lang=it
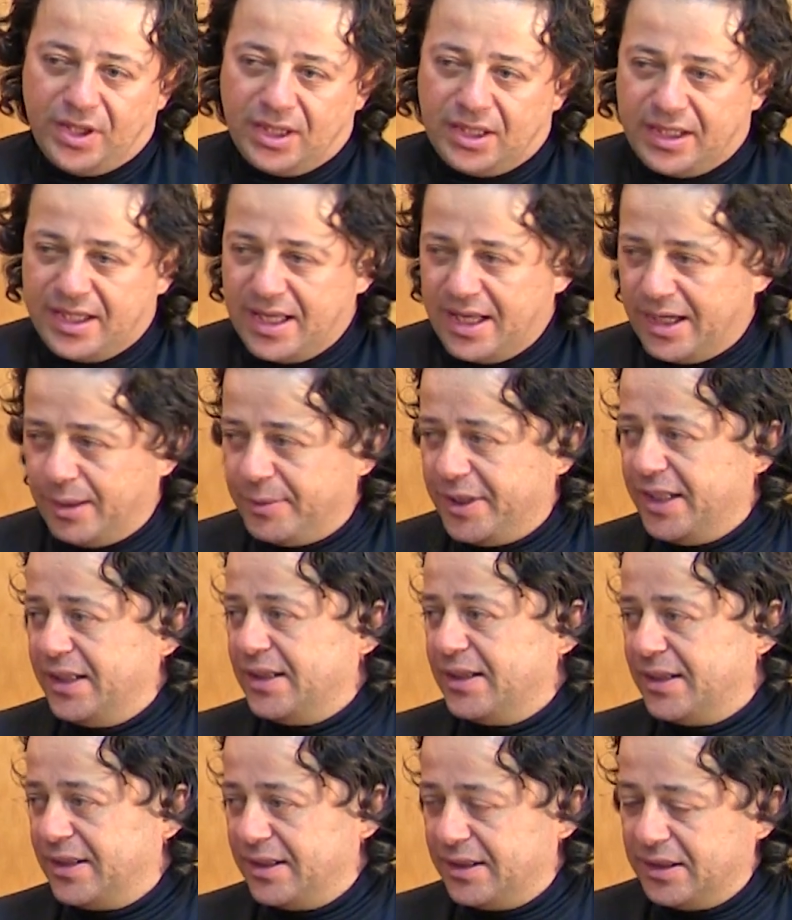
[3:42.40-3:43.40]

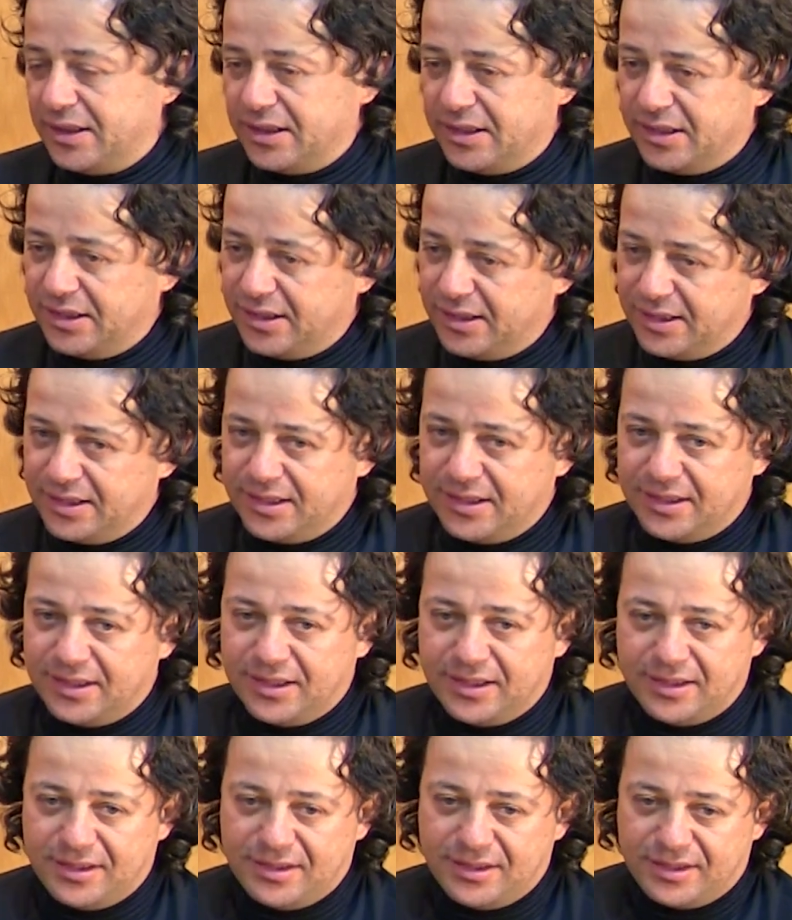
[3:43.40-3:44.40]
chiaramente
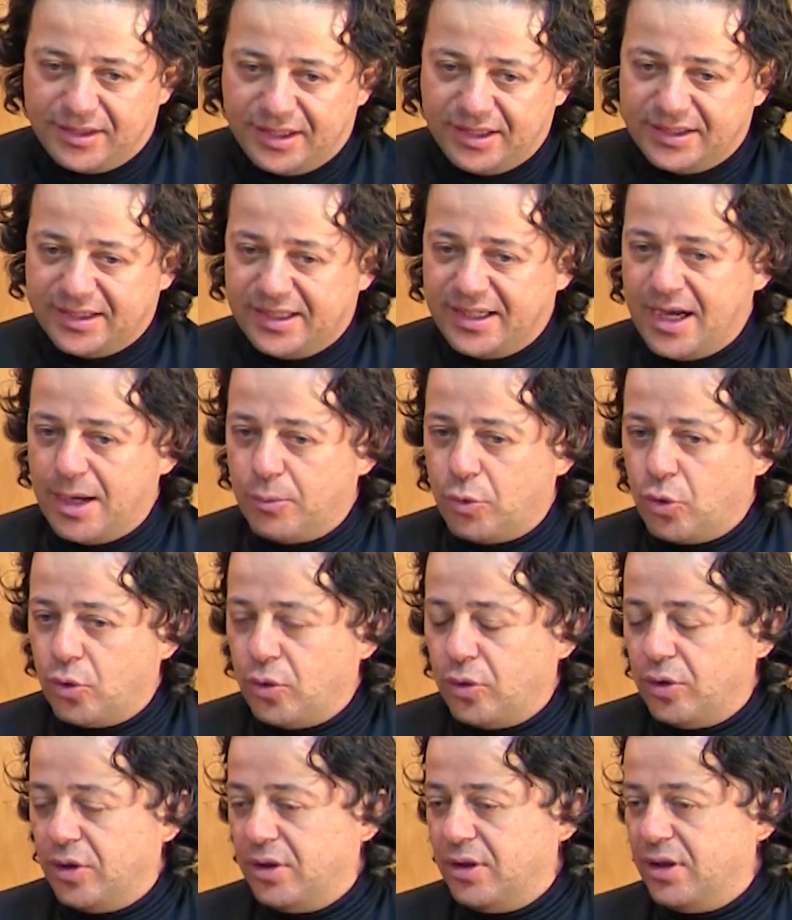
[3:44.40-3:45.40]
eh,
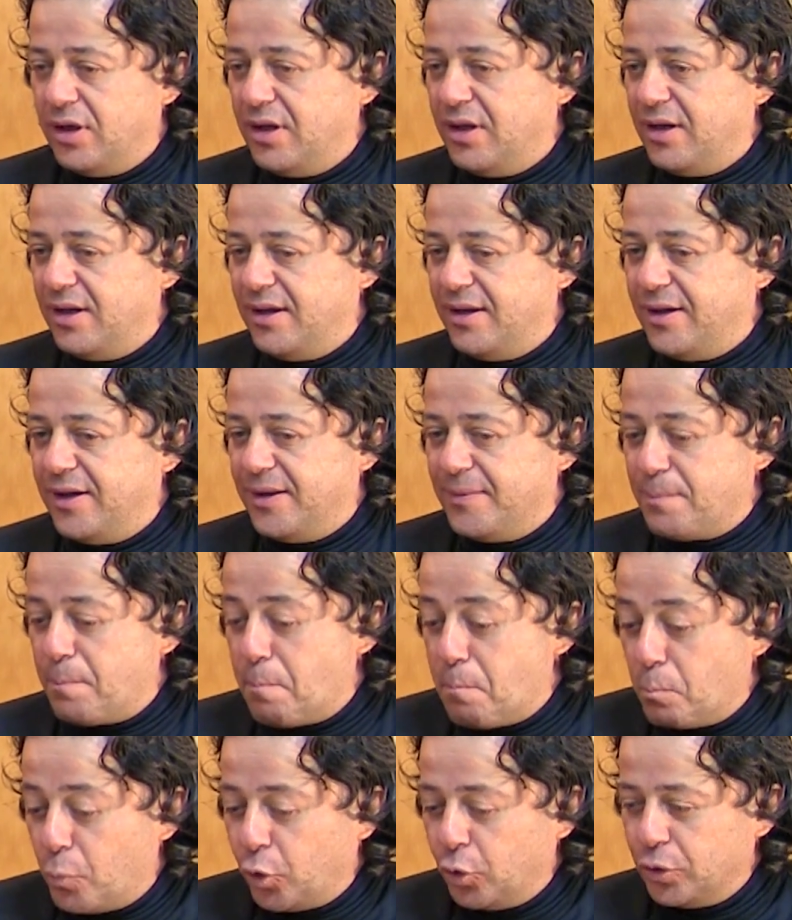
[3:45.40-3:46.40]
riteniamo eh,
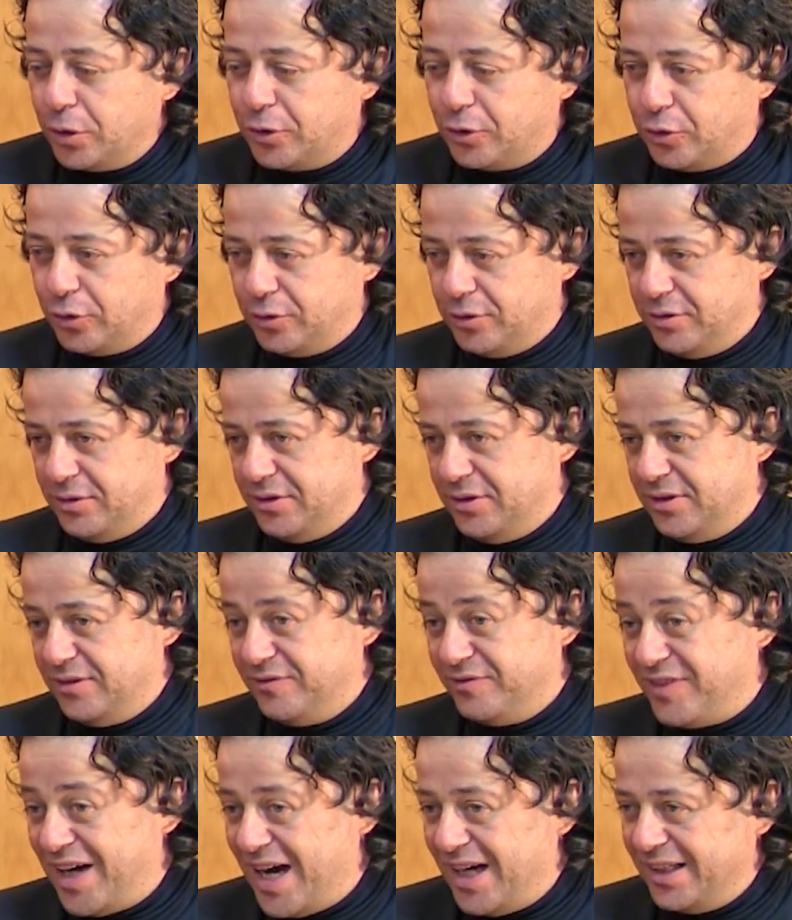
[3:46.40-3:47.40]
molto eh,
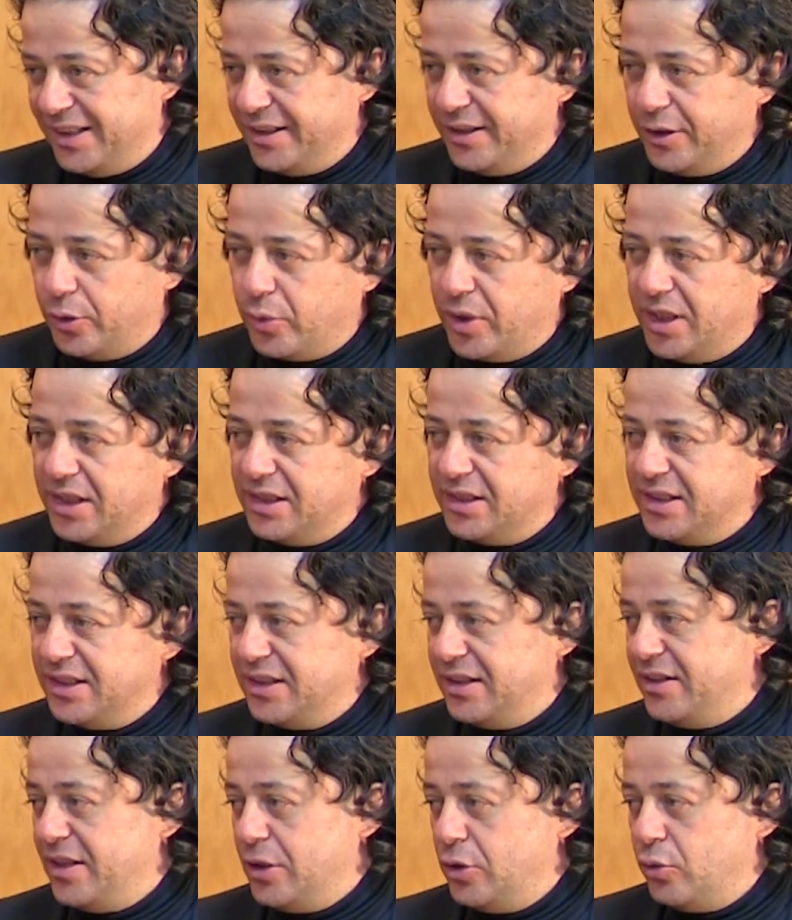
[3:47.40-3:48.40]
validi
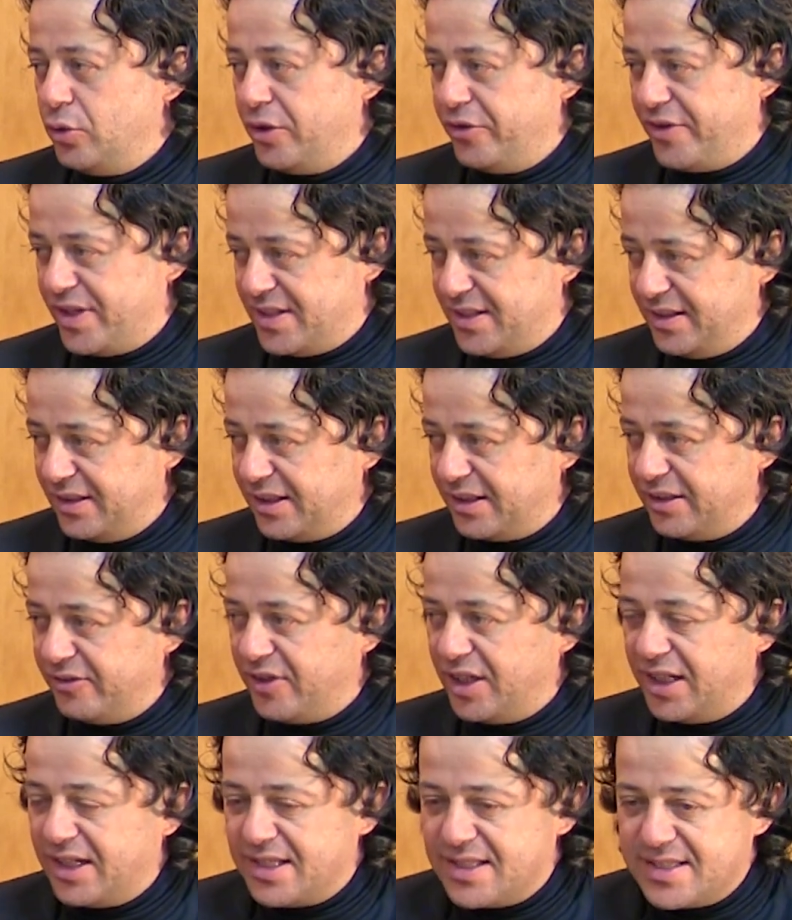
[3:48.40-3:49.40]
quelli dell'Università di
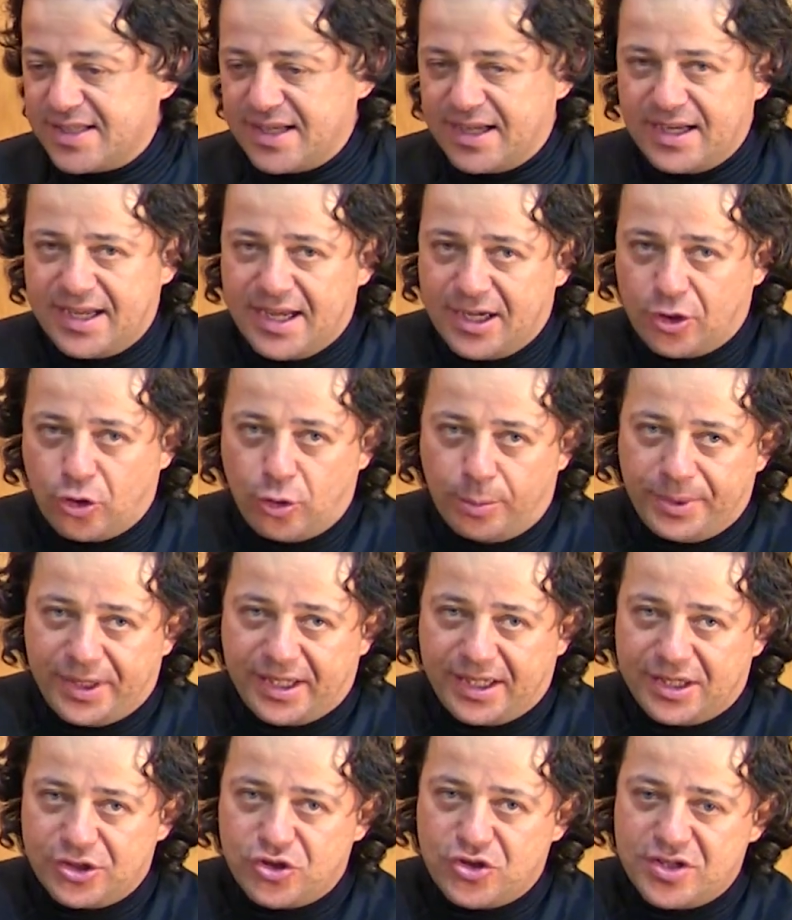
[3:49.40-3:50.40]
Valencia, ecco
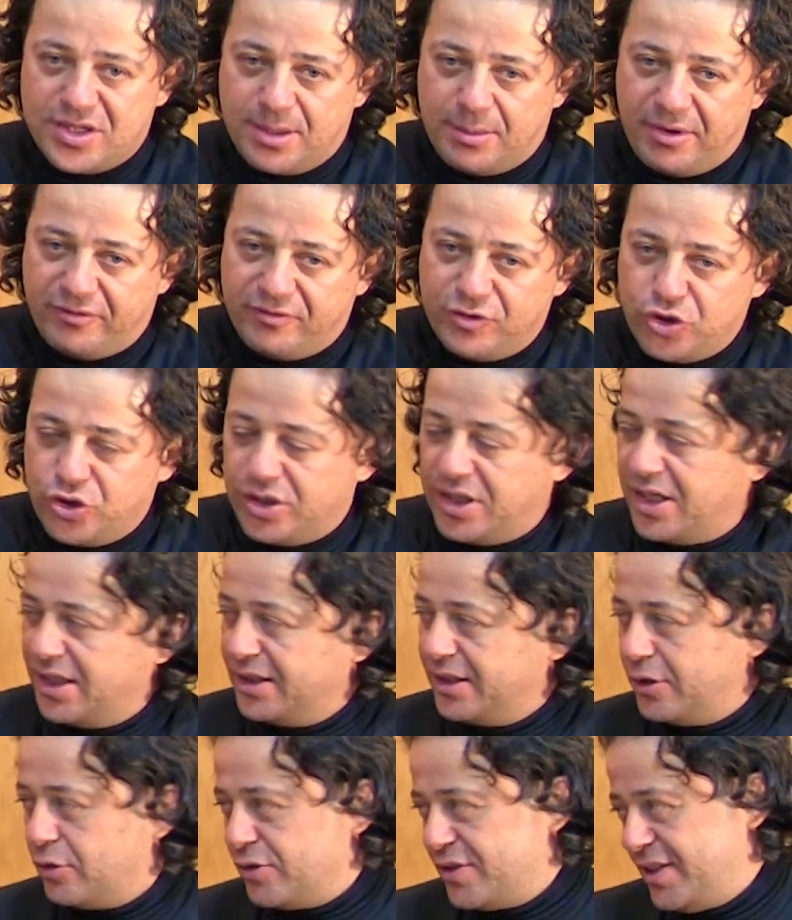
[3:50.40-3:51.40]
perché ci siamo
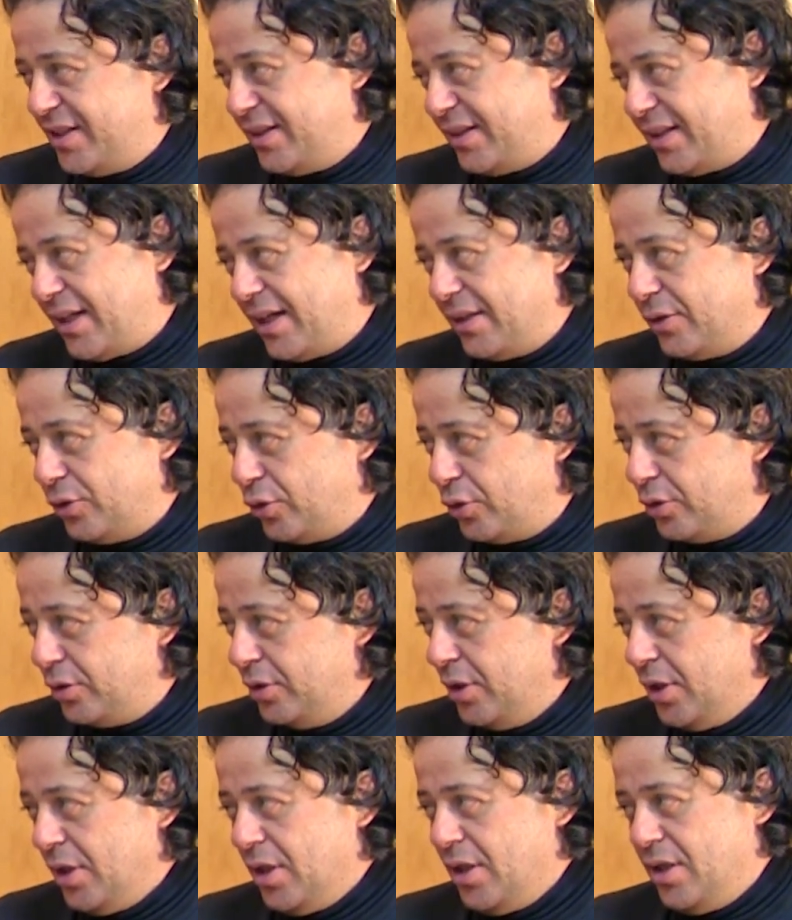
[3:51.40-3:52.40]
avvicinati così
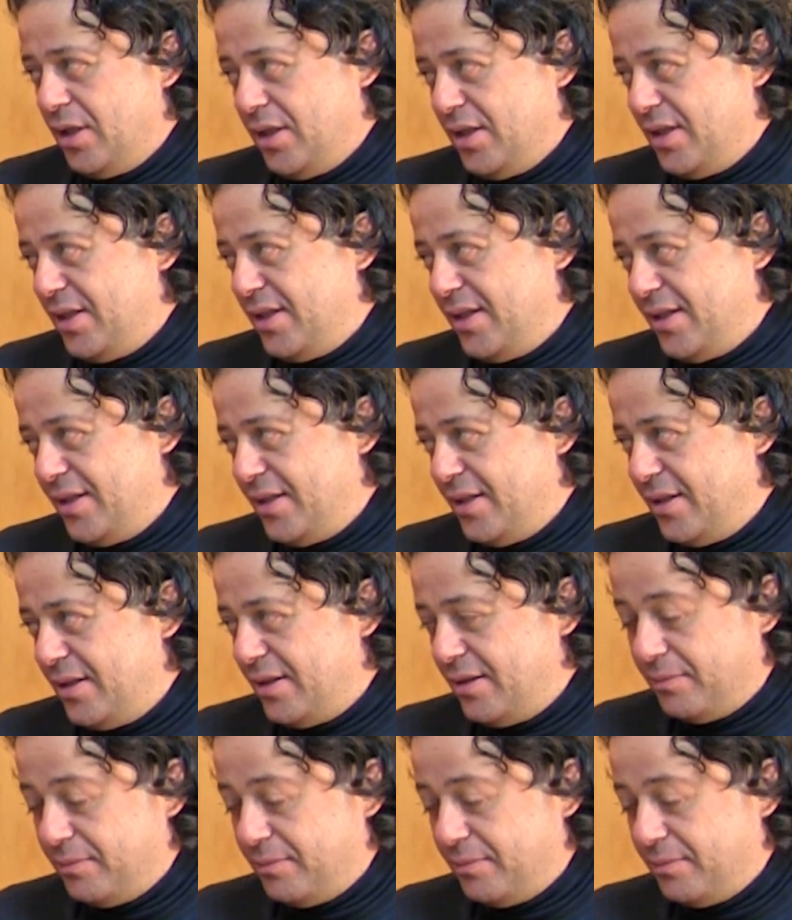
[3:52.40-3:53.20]
tanto, eh,